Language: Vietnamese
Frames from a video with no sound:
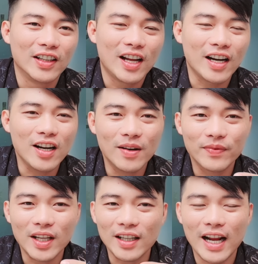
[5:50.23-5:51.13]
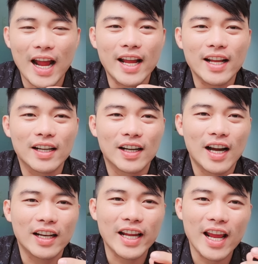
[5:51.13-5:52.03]
anh gom tất cả
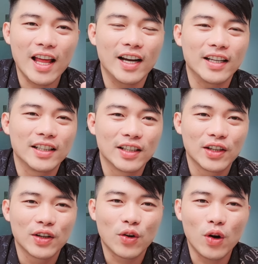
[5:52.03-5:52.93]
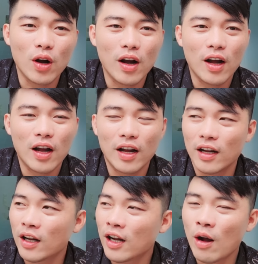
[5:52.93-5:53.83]
anh nghe lời của
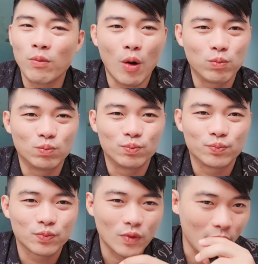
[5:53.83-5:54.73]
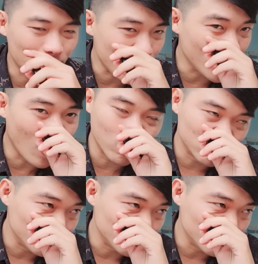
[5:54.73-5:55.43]
à, ông lùng ông thám tử lùng